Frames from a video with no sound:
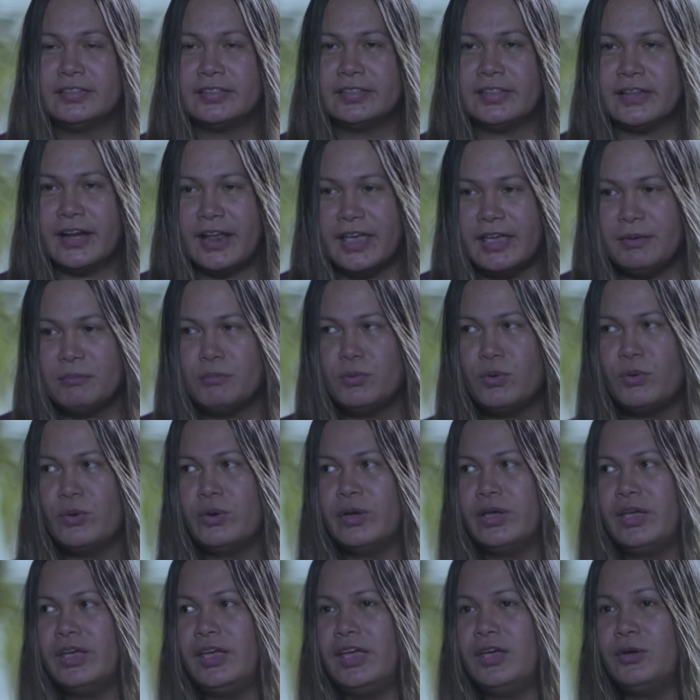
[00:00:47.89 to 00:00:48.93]
try
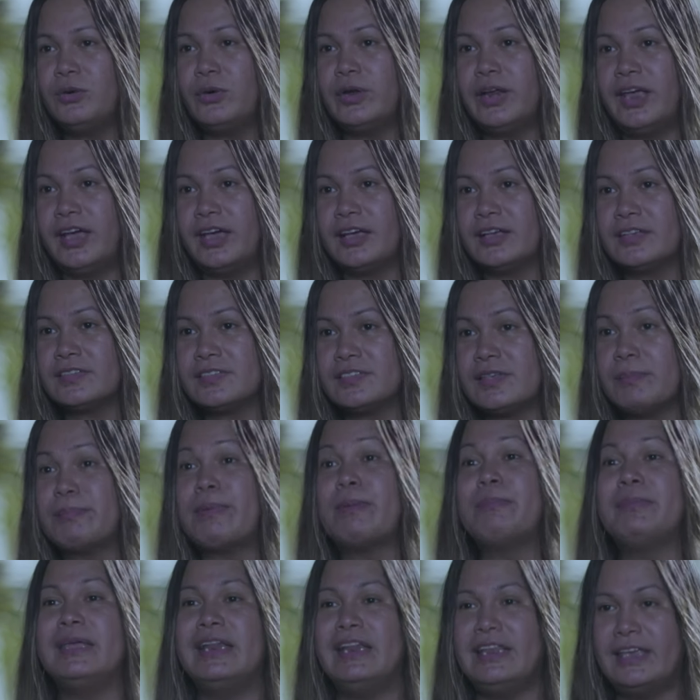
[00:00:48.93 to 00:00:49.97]
mong i-connect sa
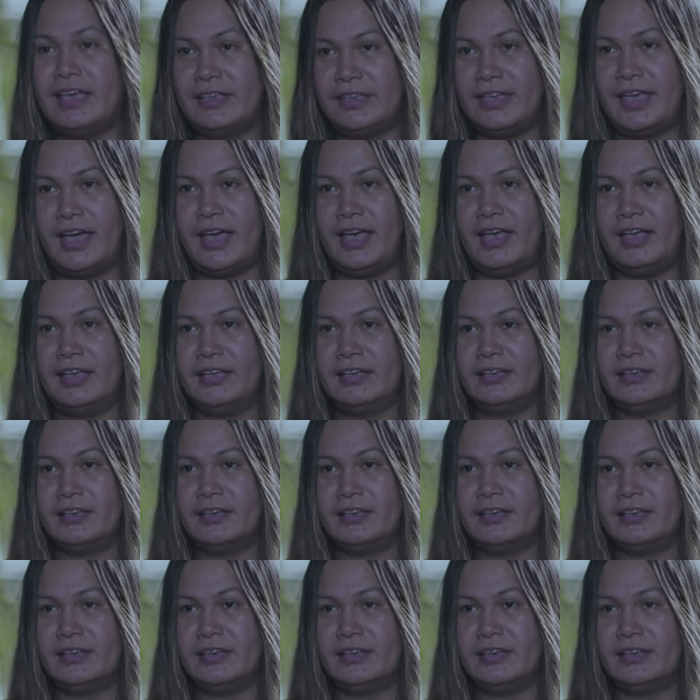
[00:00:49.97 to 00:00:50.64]
pamilya niya.